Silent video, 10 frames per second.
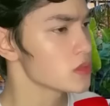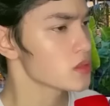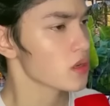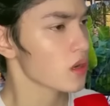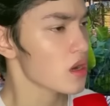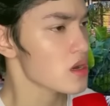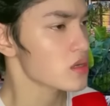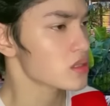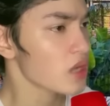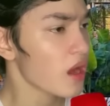Tsaka,
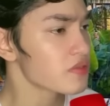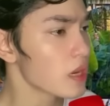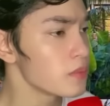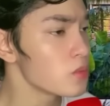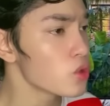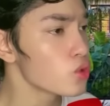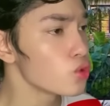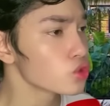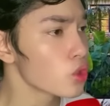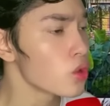tsaka ang dami mong
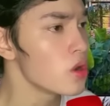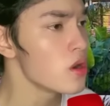kuto.